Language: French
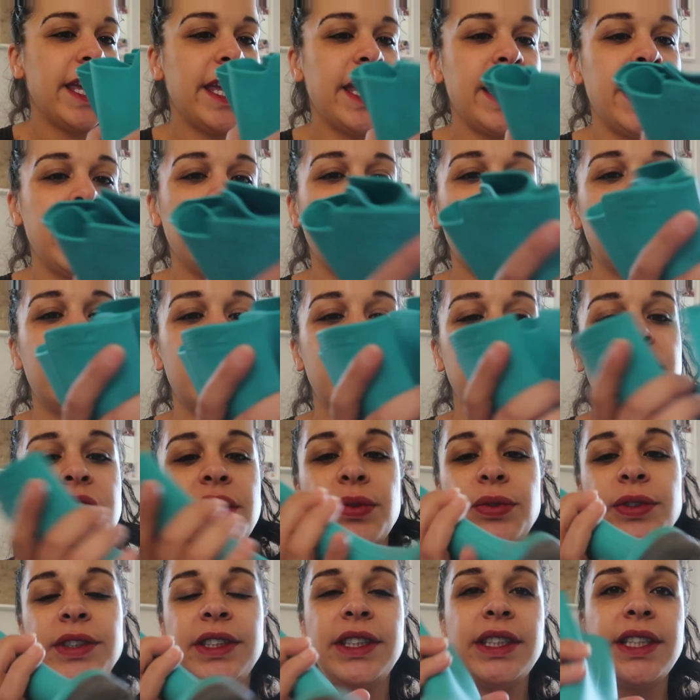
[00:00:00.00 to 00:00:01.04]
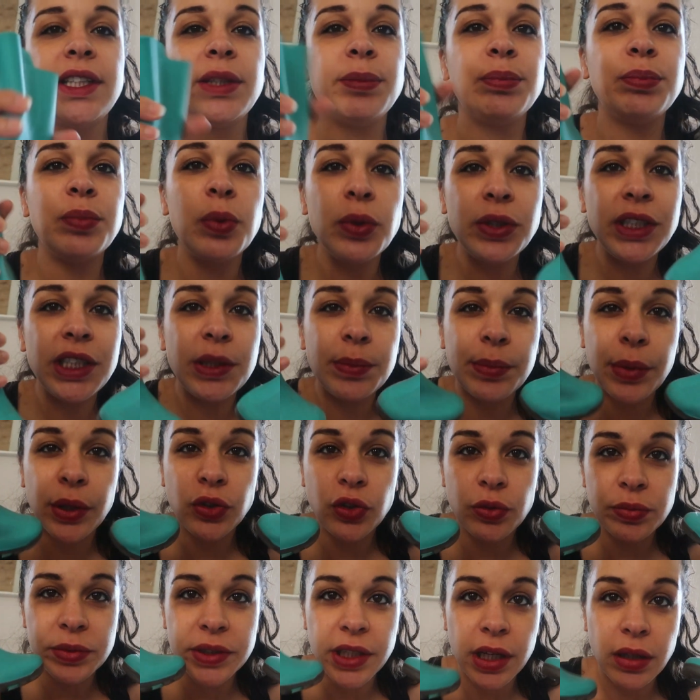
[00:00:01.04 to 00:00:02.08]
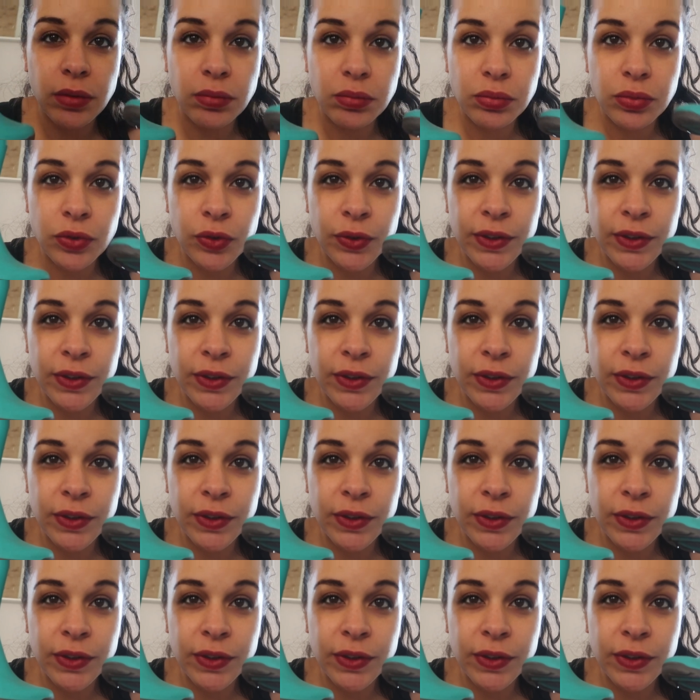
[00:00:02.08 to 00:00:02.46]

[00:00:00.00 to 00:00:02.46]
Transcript: Et euh, j'ai aussi des petites bottes comme ça,